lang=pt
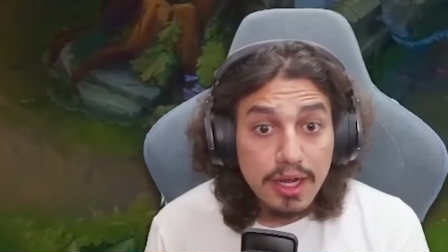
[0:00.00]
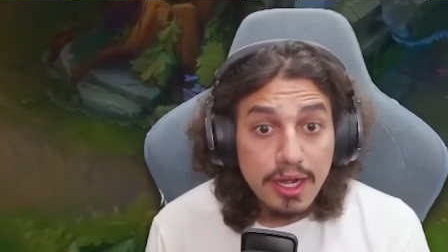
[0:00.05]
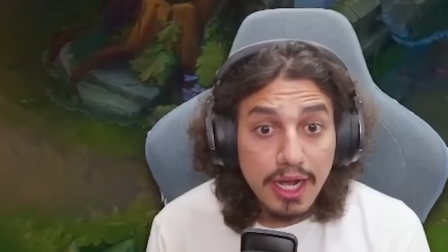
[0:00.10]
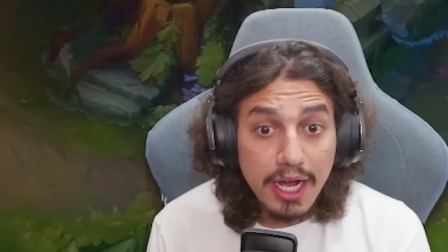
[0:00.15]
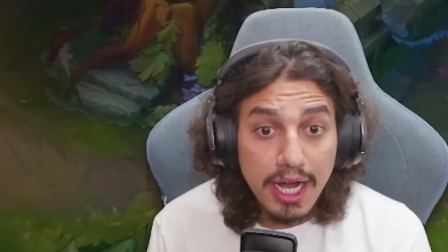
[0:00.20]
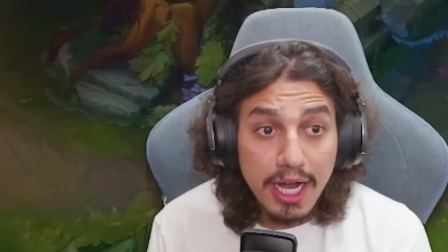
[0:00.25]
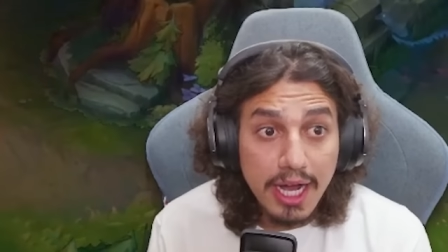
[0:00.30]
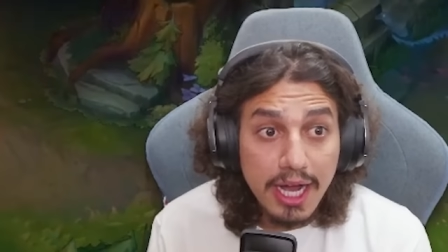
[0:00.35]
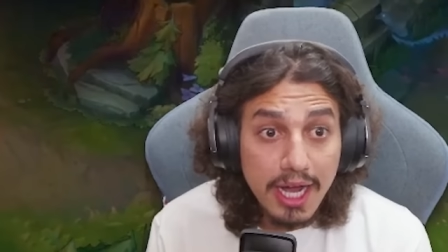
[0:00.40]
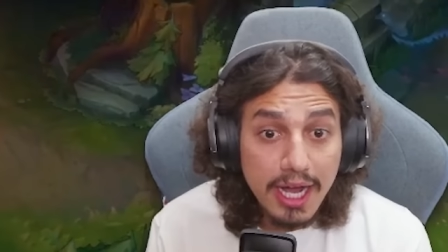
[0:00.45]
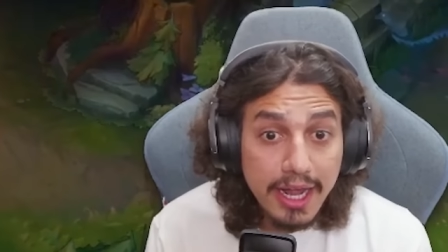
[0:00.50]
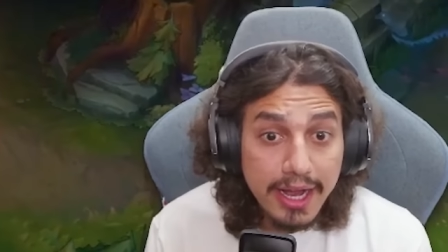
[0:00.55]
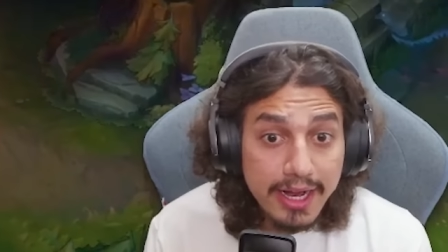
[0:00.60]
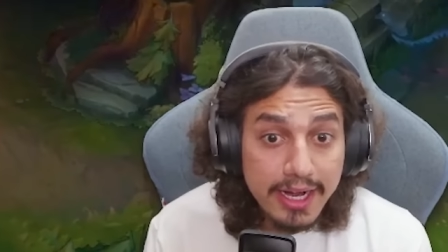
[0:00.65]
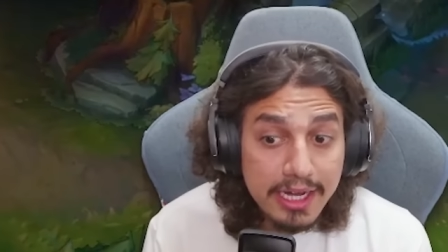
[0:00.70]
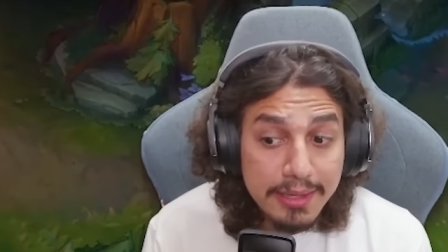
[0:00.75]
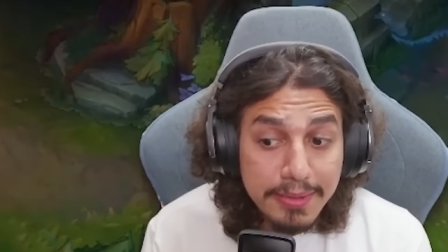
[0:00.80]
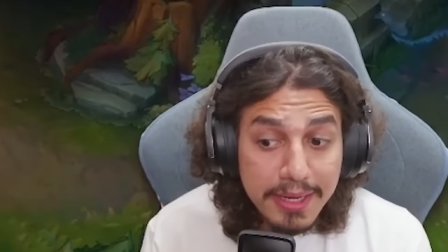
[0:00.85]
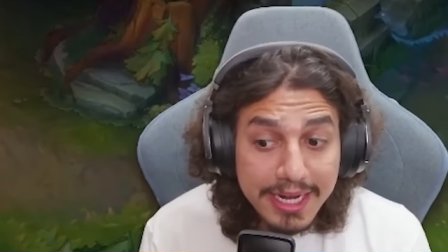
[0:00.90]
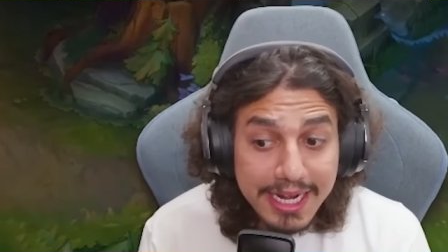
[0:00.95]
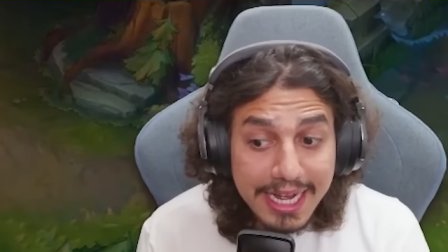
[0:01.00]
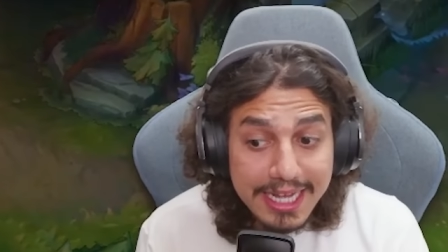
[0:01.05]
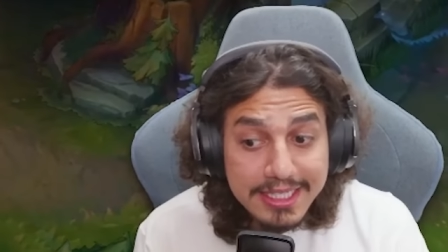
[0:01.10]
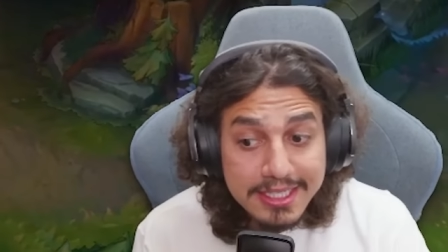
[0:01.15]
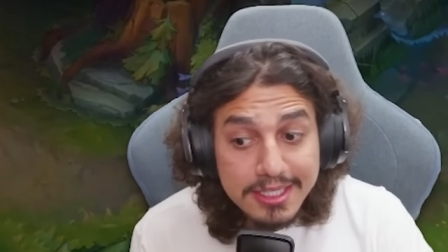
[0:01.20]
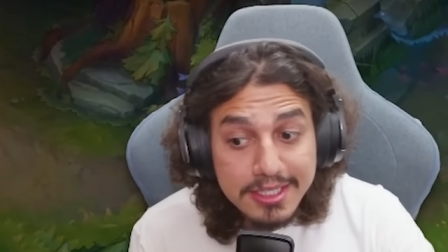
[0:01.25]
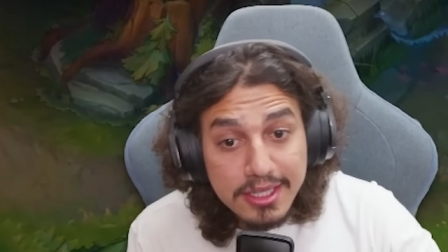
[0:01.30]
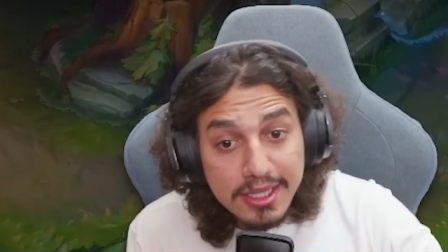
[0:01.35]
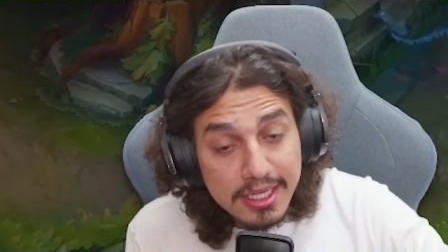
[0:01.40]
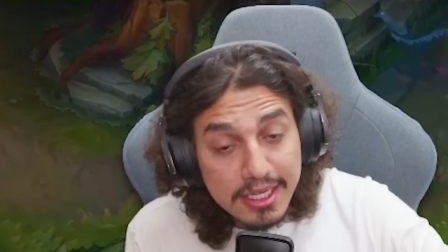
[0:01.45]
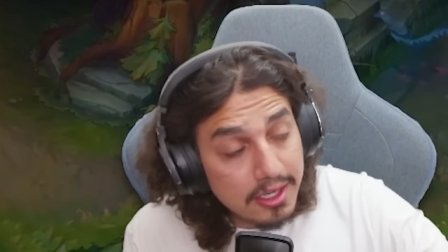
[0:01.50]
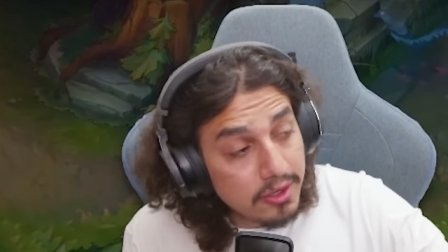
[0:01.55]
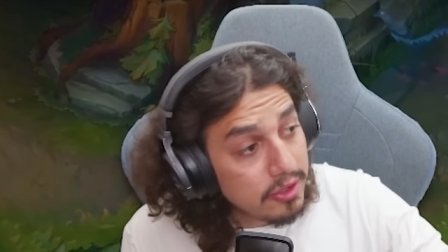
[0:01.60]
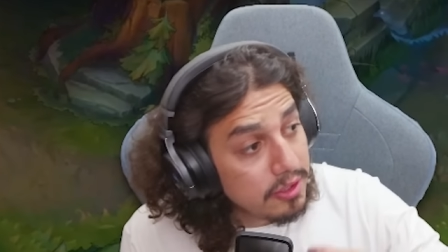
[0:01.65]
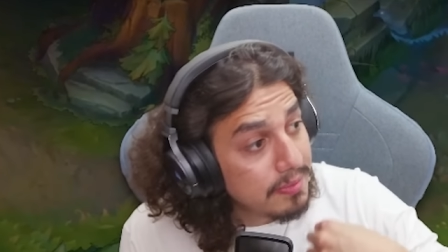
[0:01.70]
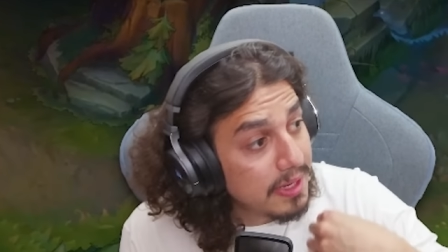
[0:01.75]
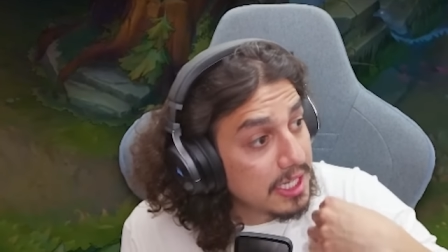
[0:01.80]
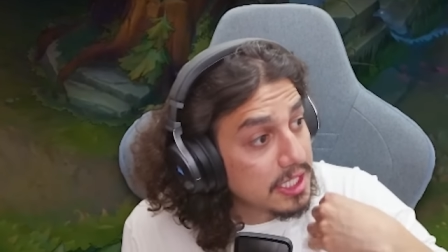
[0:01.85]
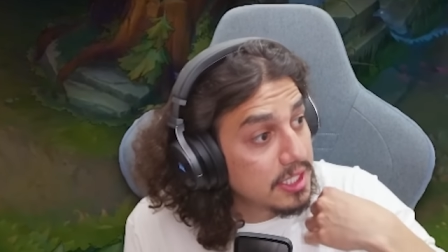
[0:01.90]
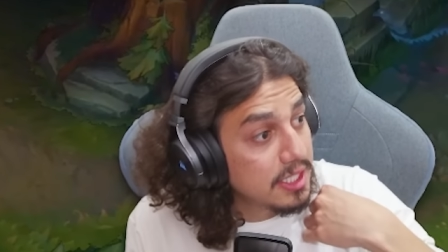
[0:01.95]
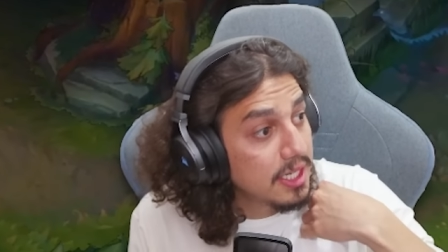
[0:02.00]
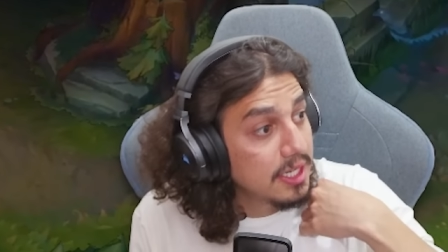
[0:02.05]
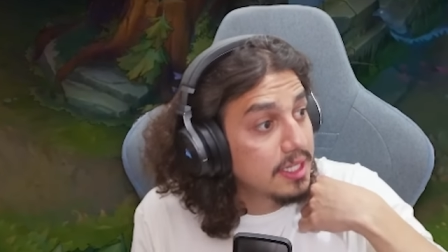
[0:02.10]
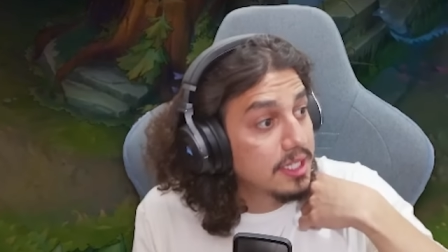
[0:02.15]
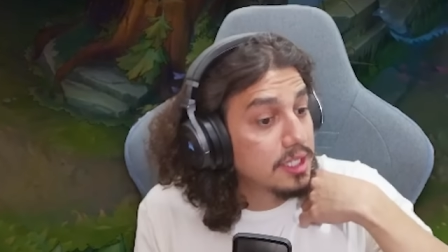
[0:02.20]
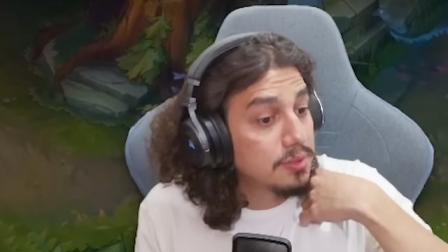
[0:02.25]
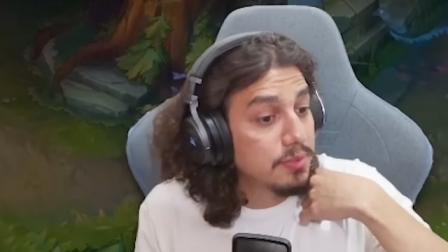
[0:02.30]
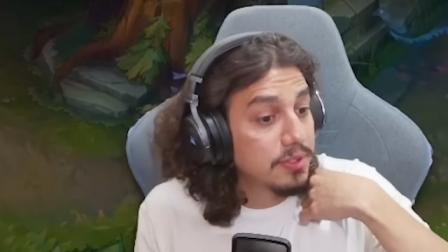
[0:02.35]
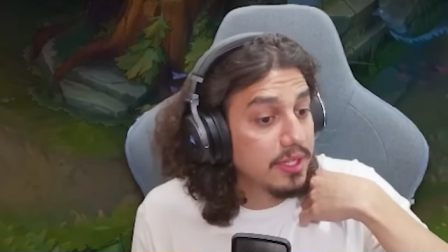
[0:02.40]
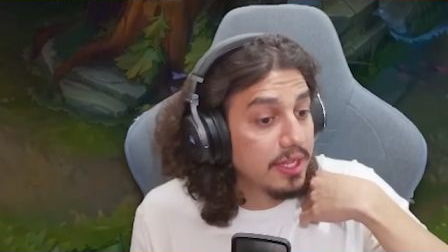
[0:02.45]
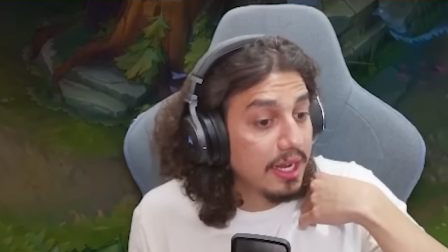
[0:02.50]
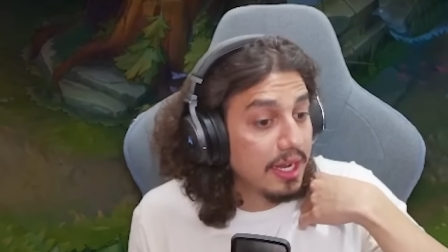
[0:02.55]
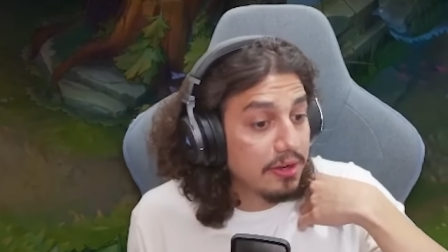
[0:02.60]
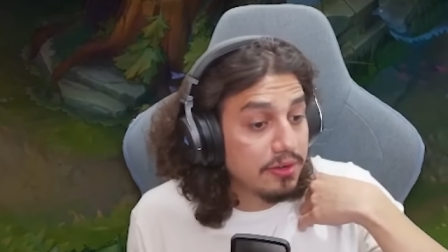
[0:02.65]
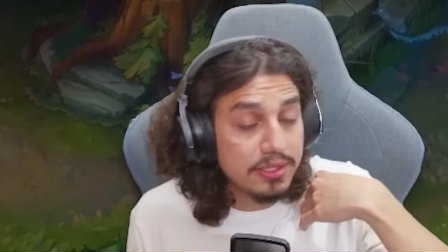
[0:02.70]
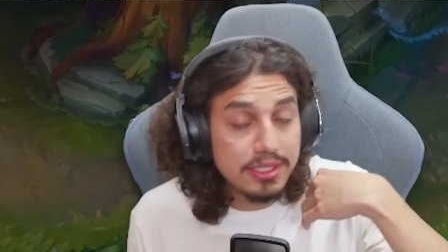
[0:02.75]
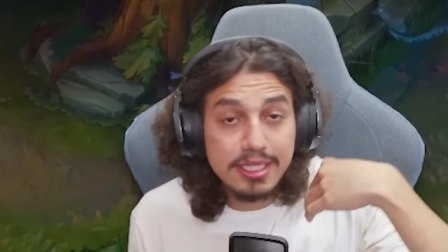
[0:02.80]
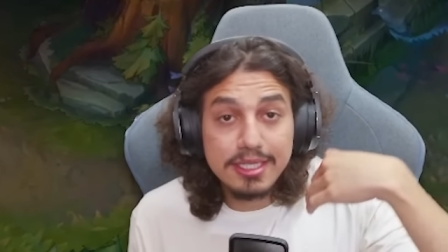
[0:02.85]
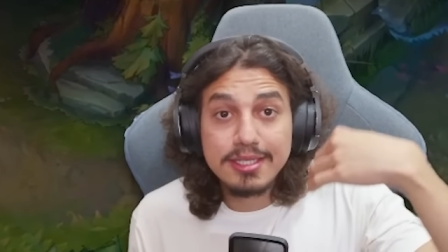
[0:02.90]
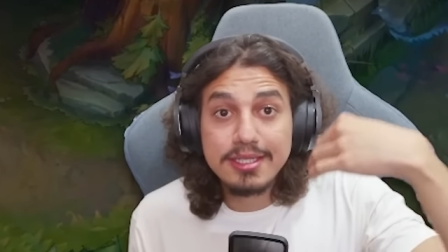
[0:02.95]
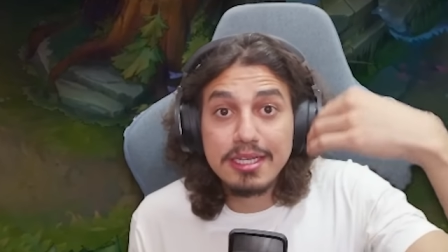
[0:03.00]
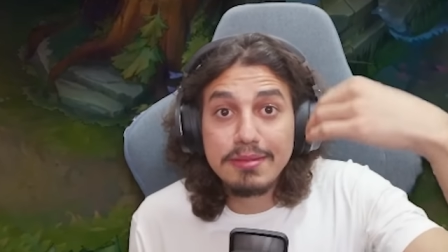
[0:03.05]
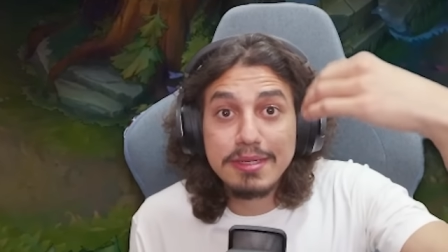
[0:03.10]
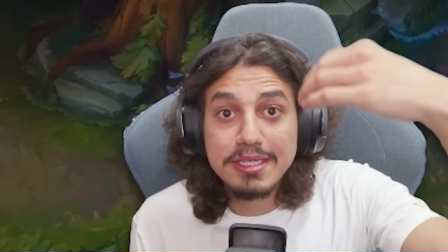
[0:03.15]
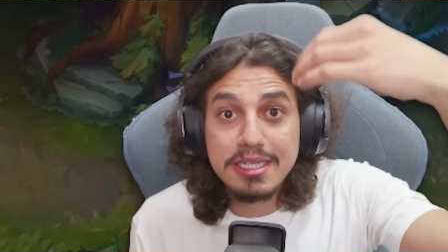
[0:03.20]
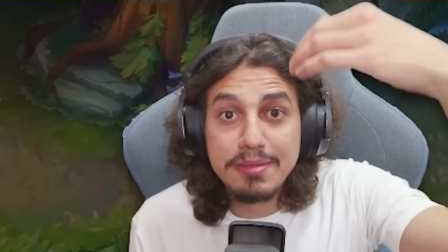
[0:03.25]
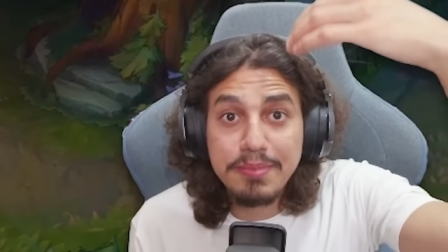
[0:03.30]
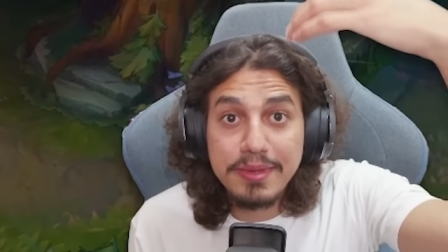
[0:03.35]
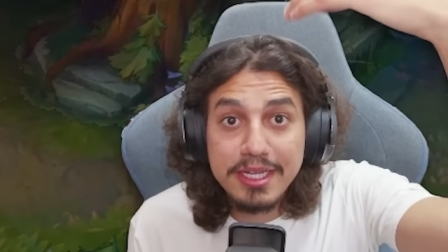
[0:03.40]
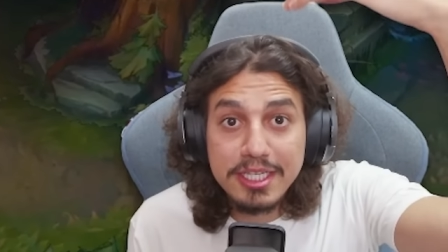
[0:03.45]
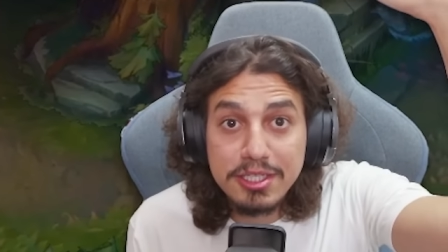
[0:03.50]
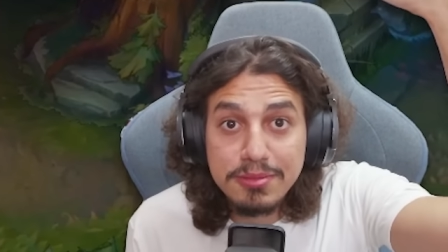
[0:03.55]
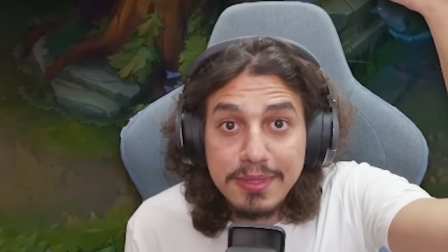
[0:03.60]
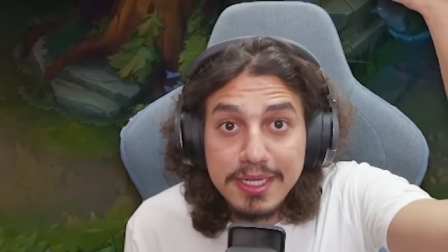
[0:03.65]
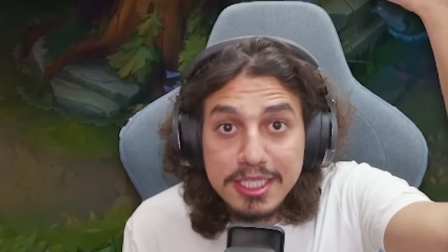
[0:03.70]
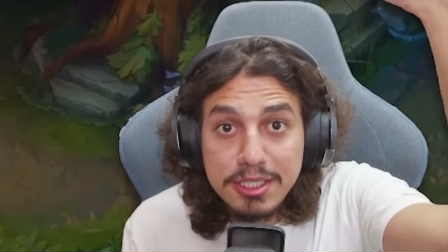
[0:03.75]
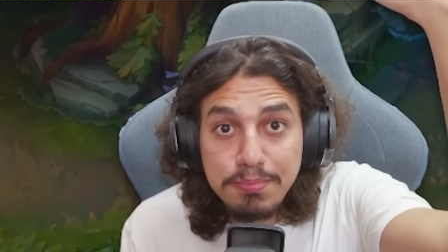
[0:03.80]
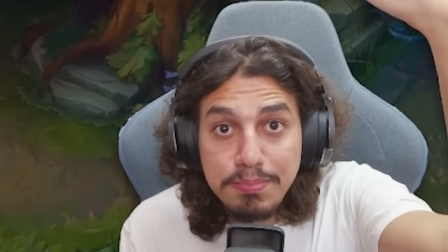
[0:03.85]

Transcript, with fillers: Caramba, guys, não imaginei que isso poderia acontecer, mas aparentemente